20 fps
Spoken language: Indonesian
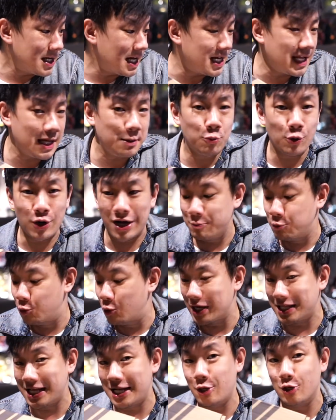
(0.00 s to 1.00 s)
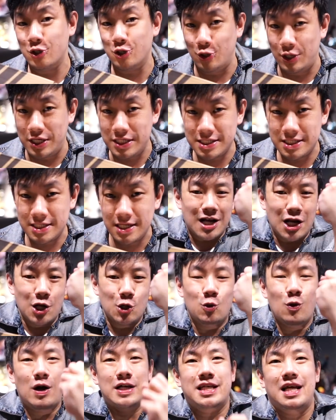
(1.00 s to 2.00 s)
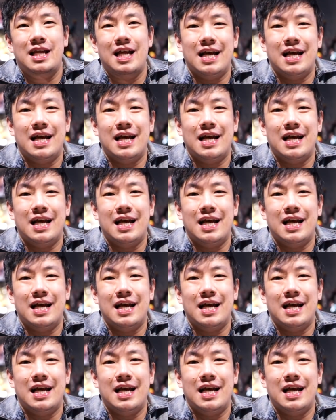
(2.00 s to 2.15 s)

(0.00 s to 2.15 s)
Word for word: Ini bukan buatan Hot Toys. Kalau gua